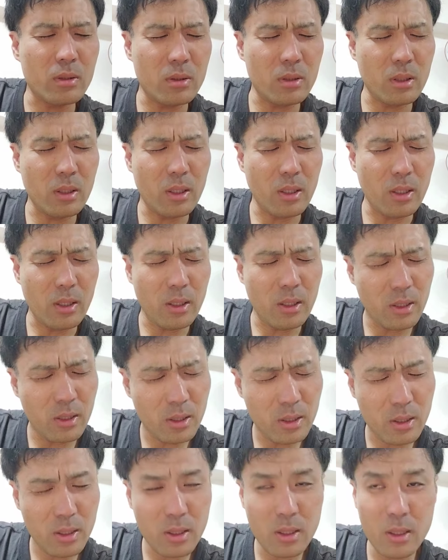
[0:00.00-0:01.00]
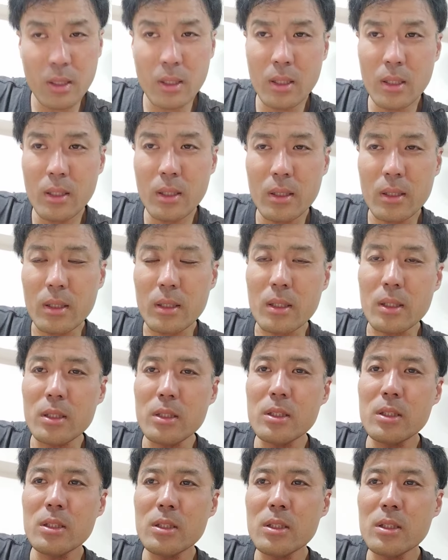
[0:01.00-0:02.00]
ええー、だって
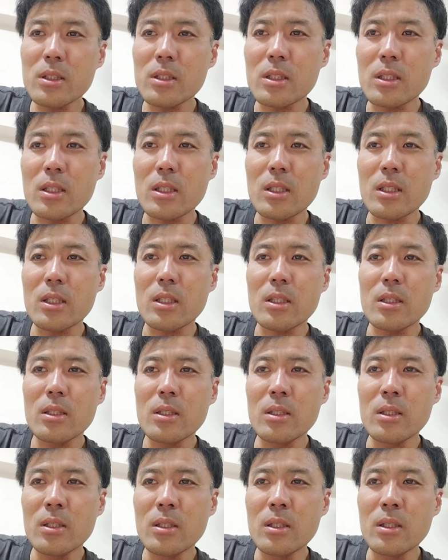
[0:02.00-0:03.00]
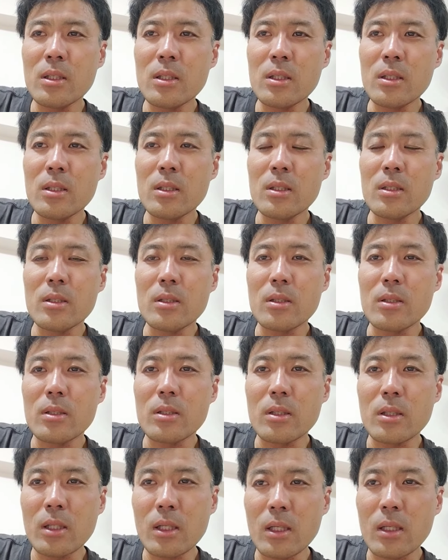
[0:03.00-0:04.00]
一日、
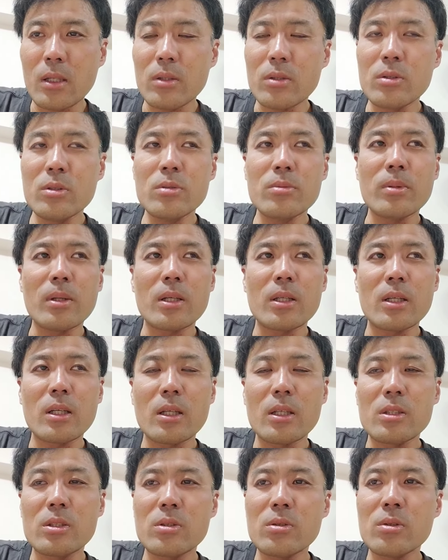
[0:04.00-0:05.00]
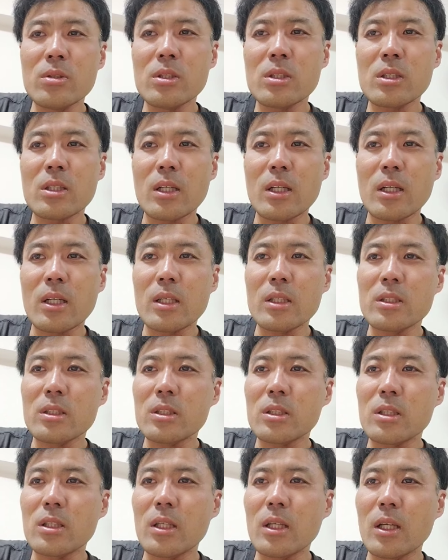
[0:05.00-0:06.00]
ねウーバーだけ12時間
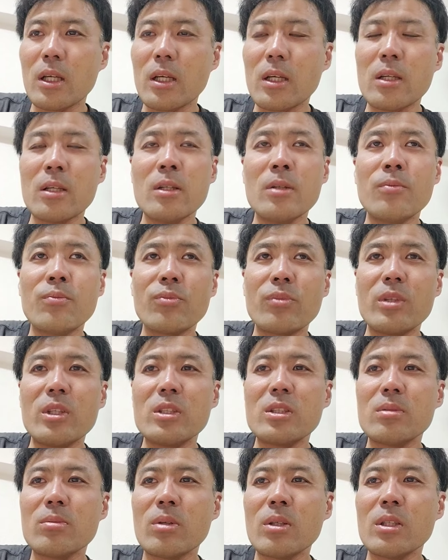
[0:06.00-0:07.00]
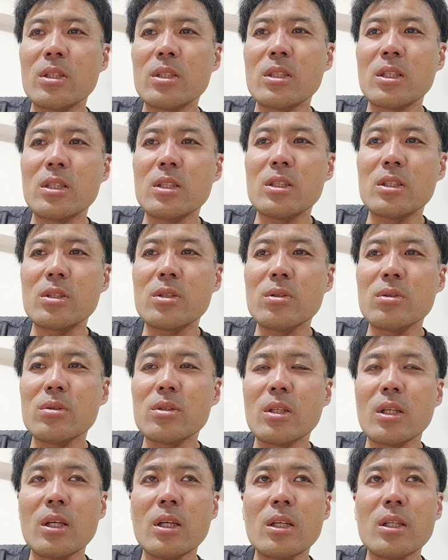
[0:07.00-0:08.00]
走って1万にして時給
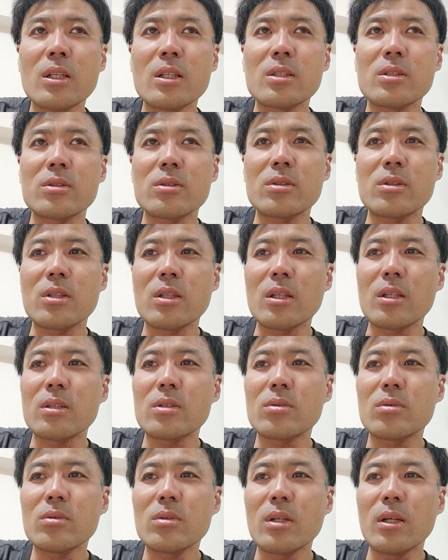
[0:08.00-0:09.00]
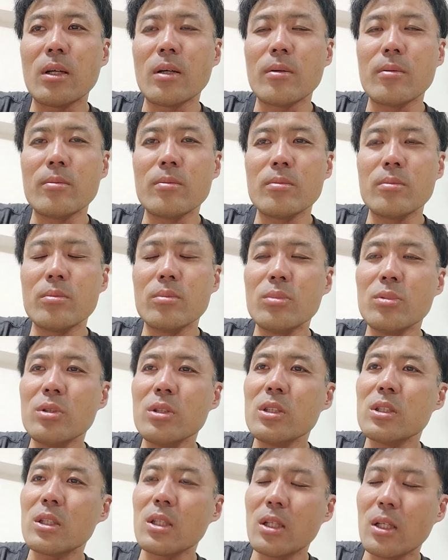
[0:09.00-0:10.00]
1000円ですってそんな無理
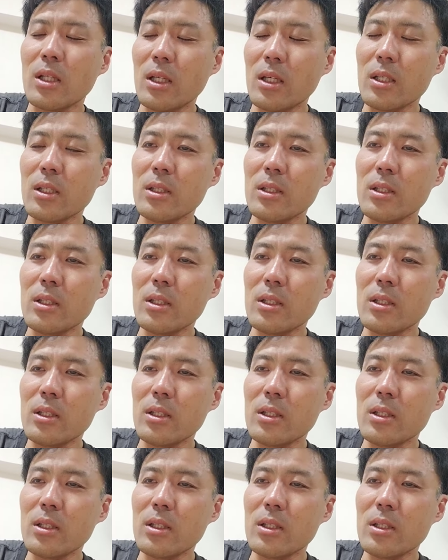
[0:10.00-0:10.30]
じゃない